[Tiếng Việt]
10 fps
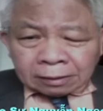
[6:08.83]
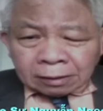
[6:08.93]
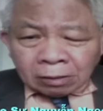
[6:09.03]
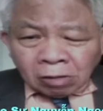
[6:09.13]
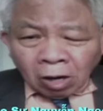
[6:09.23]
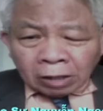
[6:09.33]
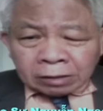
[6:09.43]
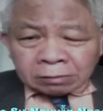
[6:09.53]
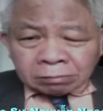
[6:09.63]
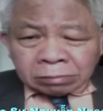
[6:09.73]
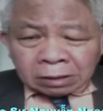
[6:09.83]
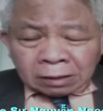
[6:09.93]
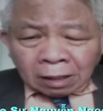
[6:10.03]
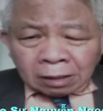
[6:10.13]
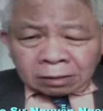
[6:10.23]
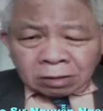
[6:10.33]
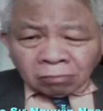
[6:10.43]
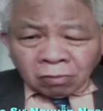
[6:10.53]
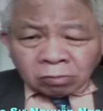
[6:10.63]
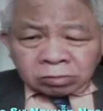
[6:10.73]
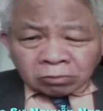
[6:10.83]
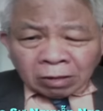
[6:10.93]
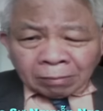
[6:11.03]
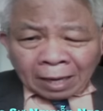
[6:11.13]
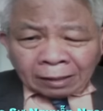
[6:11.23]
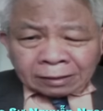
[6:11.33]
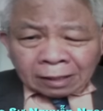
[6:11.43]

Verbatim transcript: nếu còn bây giờ trong vùng Đông Nam Á